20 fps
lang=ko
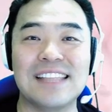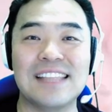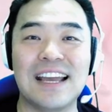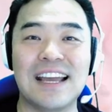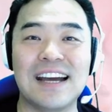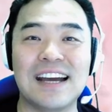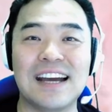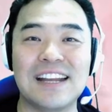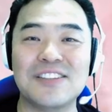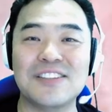
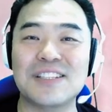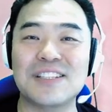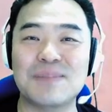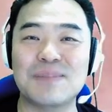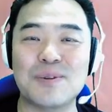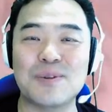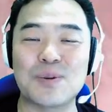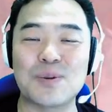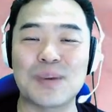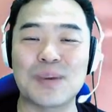생각을
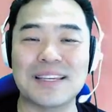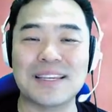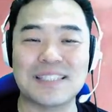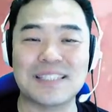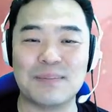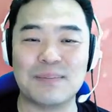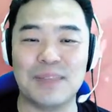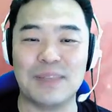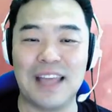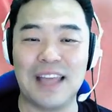하셨으면
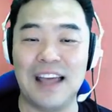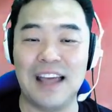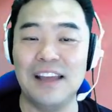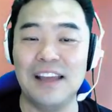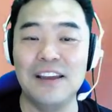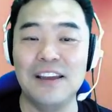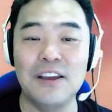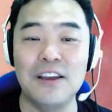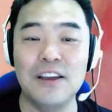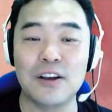좋겠습니다.
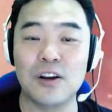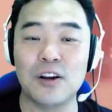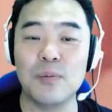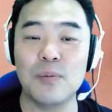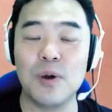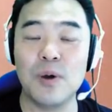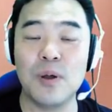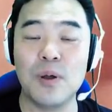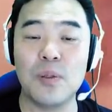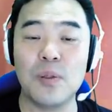
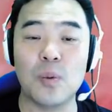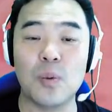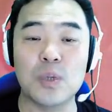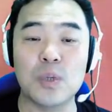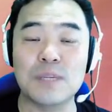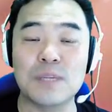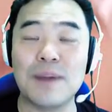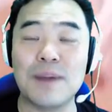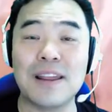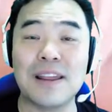그러면
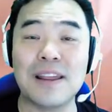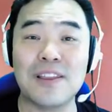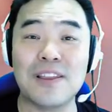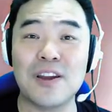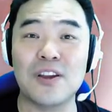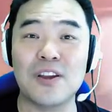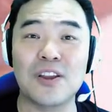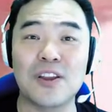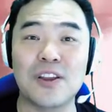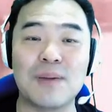오십팔 회
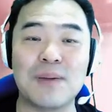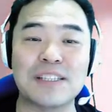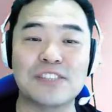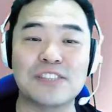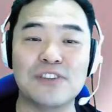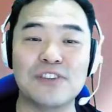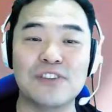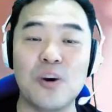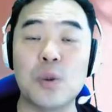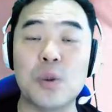사연은 여기서
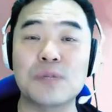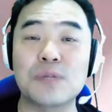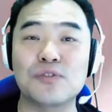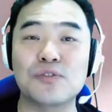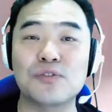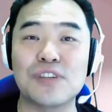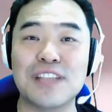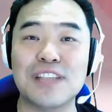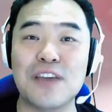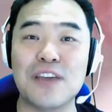마치고요.
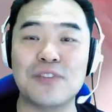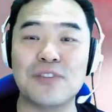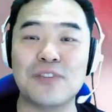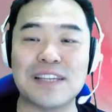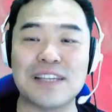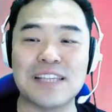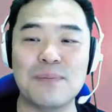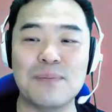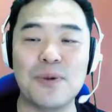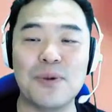오십구 회 사연
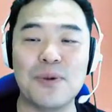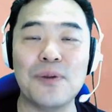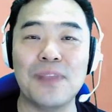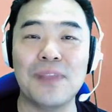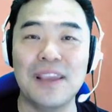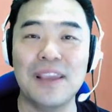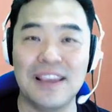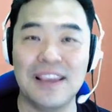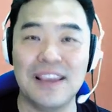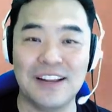다시 한번
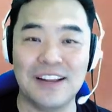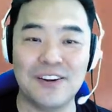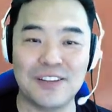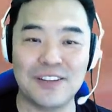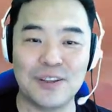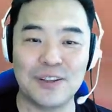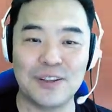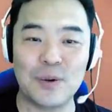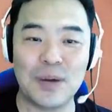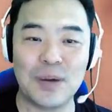
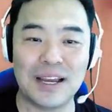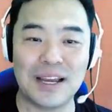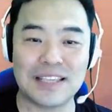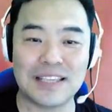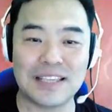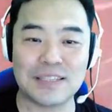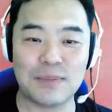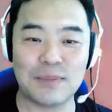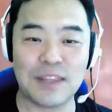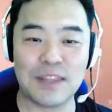읽어드리도록
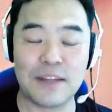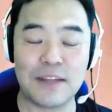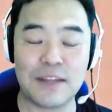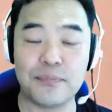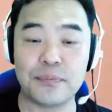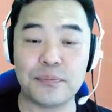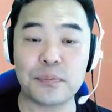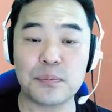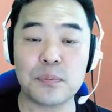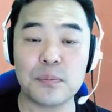하겠습니다.
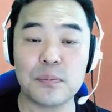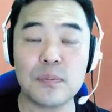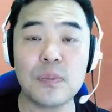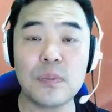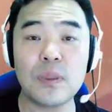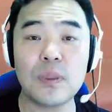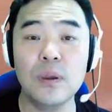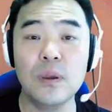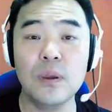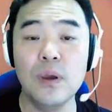
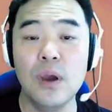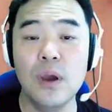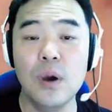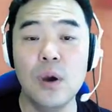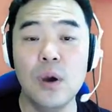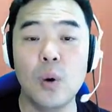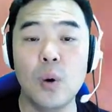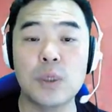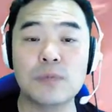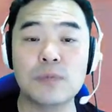
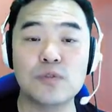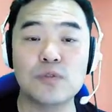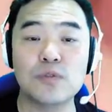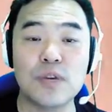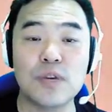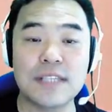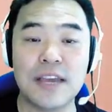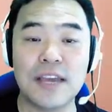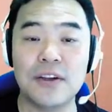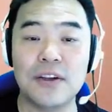오십구
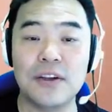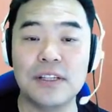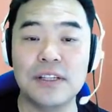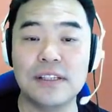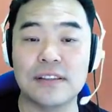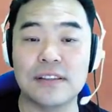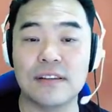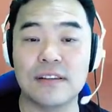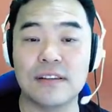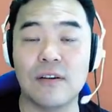회
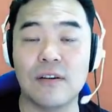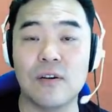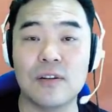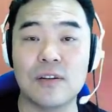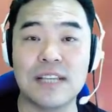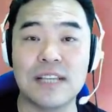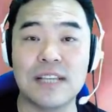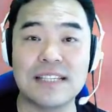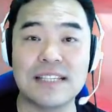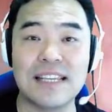사연은 어,
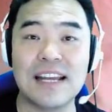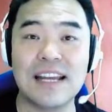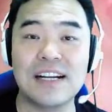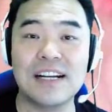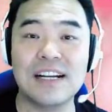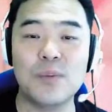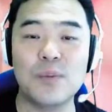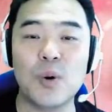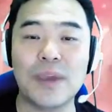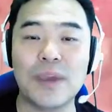
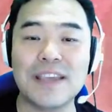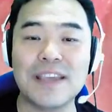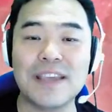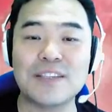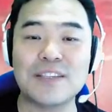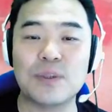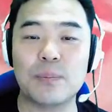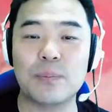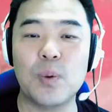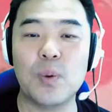짝사랑을 포기했,
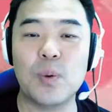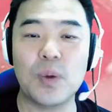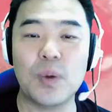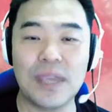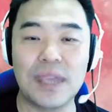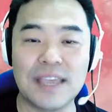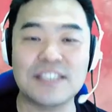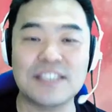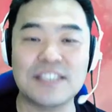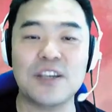
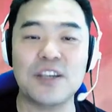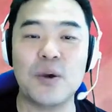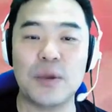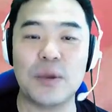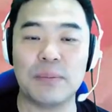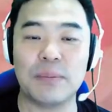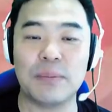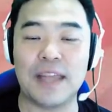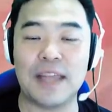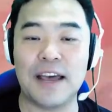
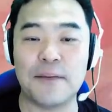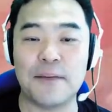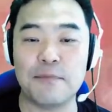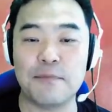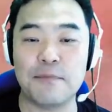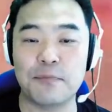포기했어요입니다.